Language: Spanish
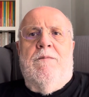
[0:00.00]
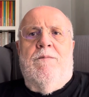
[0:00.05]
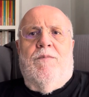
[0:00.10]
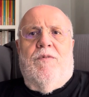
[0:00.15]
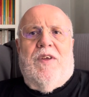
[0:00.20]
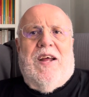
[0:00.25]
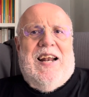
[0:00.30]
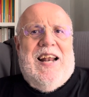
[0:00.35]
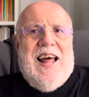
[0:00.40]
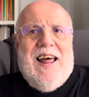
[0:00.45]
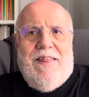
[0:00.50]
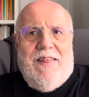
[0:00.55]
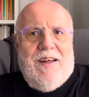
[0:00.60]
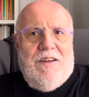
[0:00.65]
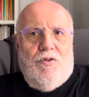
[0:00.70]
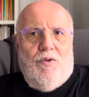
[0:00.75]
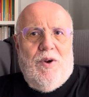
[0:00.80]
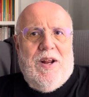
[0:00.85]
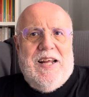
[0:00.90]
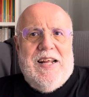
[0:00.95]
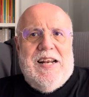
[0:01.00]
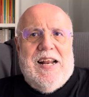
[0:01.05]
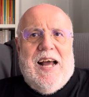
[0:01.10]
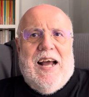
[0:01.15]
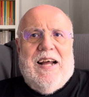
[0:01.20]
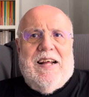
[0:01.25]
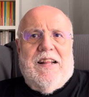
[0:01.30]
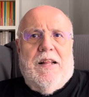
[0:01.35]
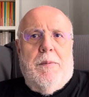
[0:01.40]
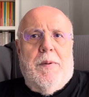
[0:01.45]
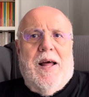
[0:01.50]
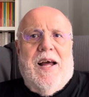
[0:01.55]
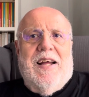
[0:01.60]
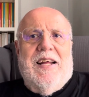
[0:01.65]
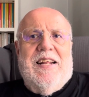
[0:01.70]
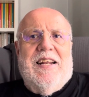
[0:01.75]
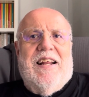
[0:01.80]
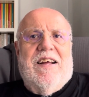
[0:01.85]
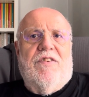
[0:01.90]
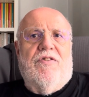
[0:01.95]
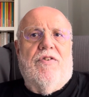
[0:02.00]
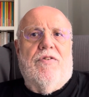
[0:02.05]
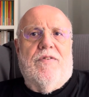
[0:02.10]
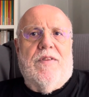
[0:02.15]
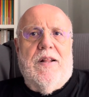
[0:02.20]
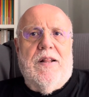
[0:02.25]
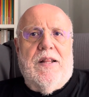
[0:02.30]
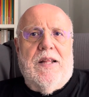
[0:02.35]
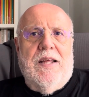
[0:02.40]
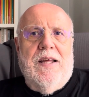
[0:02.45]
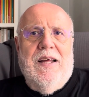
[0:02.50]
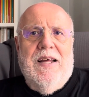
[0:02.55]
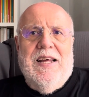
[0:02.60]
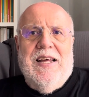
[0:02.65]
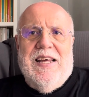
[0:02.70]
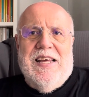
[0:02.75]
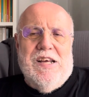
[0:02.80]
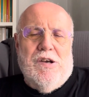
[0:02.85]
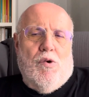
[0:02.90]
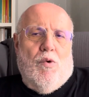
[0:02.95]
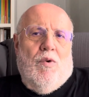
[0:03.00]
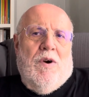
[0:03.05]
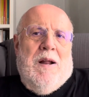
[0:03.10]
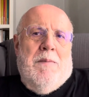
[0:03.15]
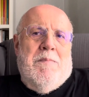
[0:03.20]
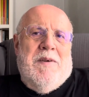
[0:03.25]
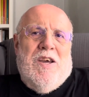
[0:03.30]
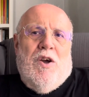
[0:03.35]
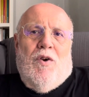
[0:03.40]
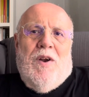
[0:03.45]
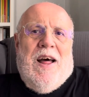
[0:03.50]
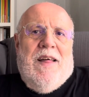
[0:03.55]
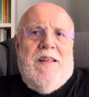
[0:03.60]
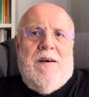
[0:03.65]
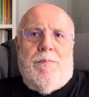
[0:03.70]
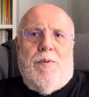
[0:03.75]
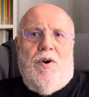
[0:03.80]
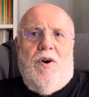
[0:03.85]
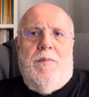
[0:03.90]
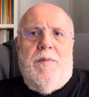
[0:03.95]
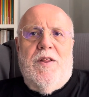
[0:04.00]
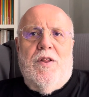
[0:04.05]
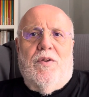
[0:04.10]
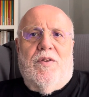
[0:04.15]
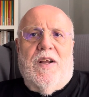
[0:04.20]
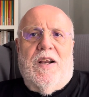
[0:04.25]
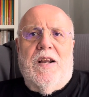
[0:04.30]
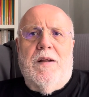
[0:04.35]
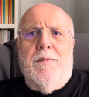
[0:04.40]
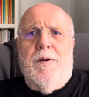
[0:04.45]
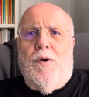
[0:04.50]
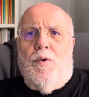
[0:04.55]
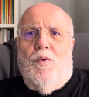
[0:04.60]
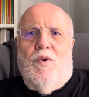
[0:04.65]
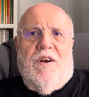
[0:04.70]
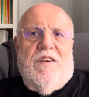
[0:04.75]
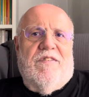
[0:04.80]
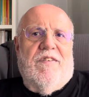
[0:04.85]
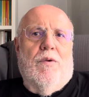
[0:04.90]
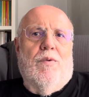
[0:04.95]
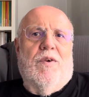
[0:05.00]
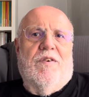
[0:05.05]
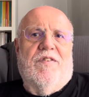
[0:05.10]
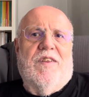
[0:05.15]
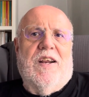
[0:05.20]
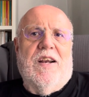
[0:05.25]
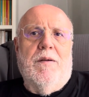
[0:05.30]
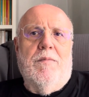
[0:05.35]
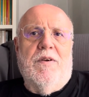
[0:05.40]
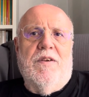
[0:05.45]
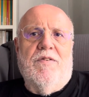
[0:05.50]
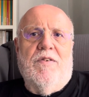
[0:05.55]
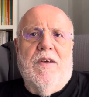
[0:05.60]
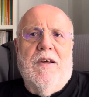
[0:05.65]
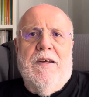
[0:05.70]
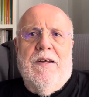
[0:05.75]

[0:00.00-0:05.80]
O sea, nada, es una actividad inexistente y con una millonada por el medio terrible, con unas deudas terribles.